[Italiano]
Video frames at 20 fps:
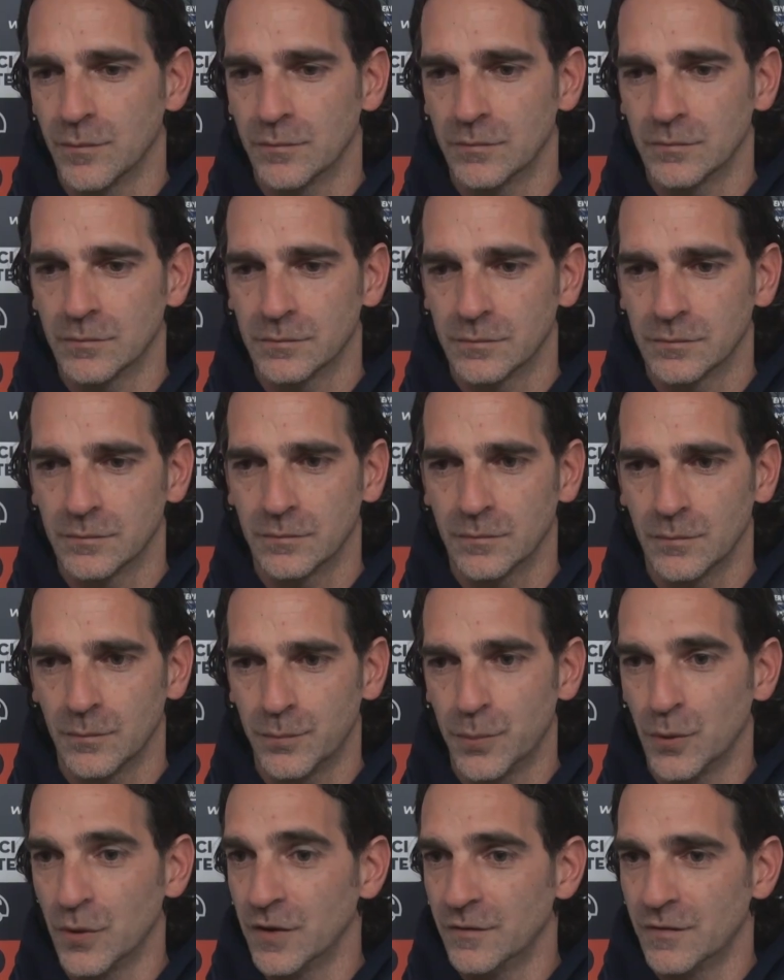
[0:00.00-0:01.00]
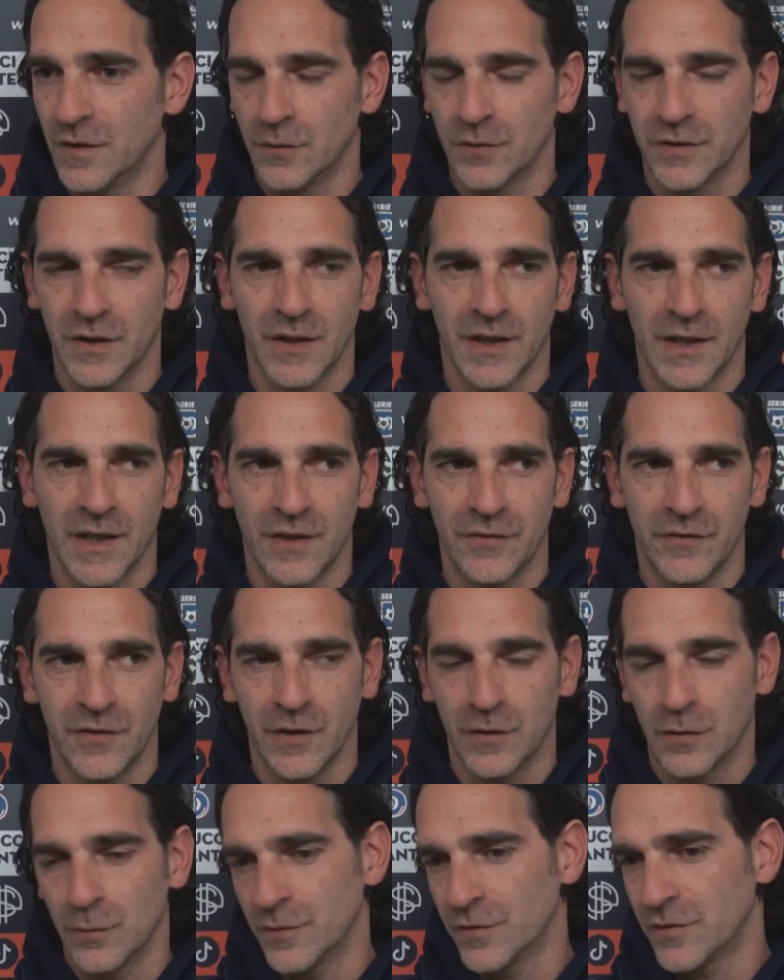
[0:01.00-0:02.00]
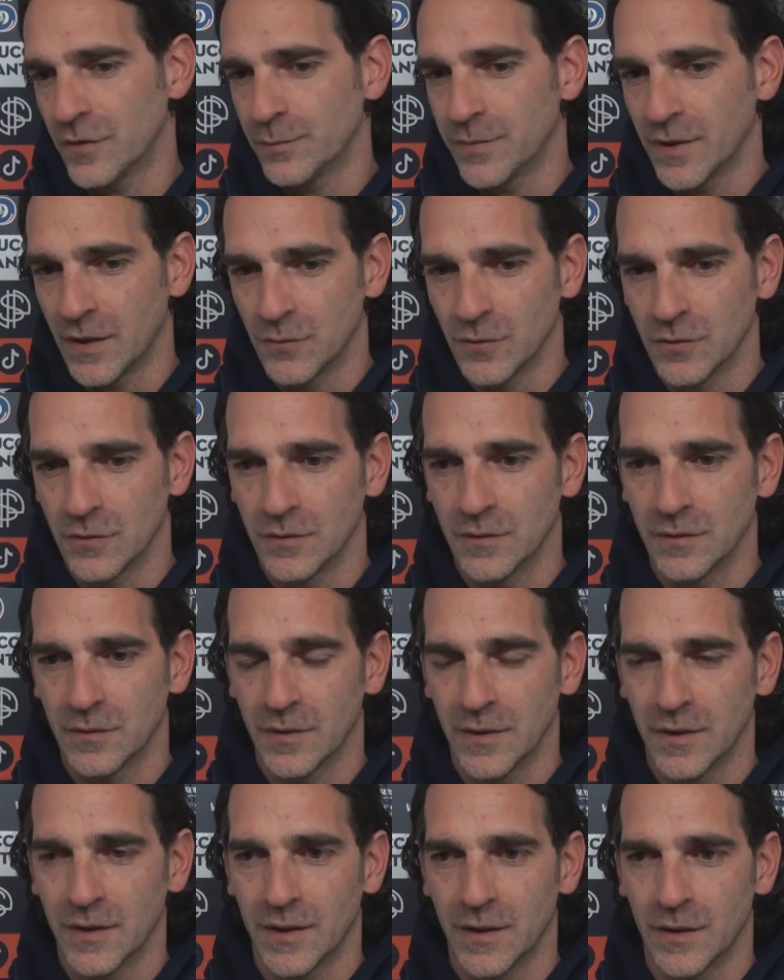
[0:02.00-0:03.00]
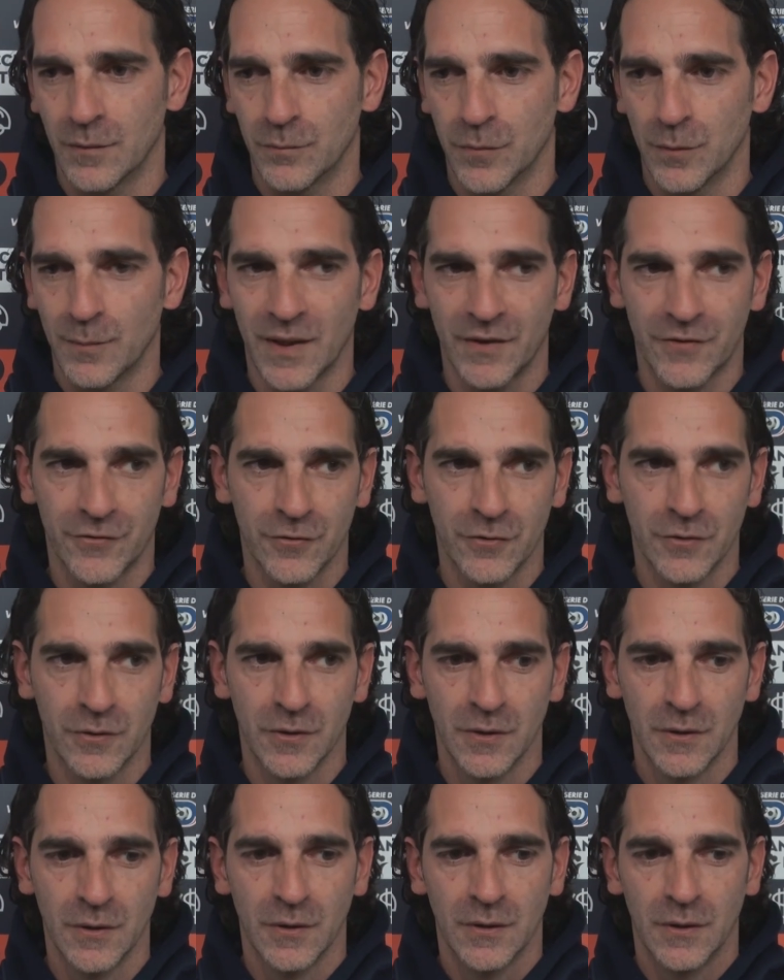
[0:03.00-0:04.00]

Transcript: un, un po' il livello dei ragazzi che come sappiamo era un po' basso